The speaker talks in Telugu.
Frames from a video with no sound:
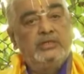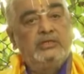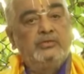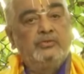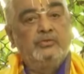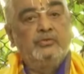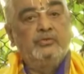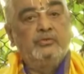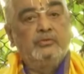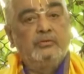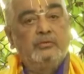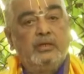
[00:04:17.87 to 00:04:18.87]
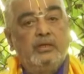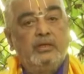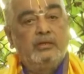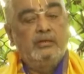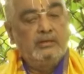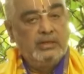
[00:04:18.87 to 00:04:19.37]
నన్ను
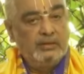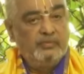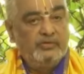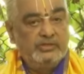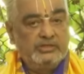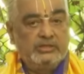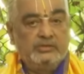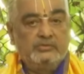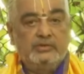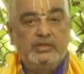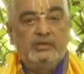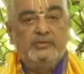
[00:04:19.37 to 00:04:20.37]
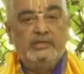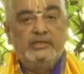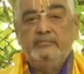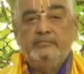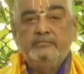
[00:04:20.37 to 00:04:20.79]
నిలిపివేశారు కాబట్టి